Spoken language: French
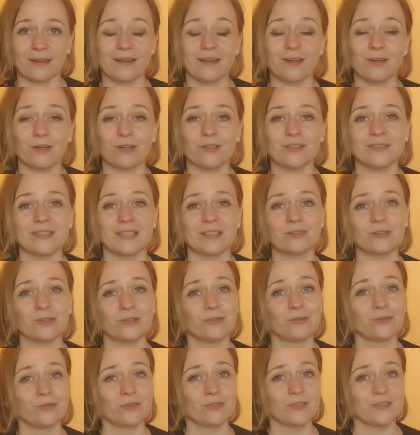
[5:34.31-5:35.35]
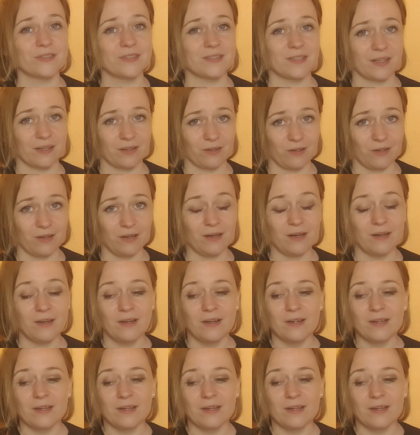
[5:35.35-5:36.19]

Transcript: et reconnaître nos erreurs.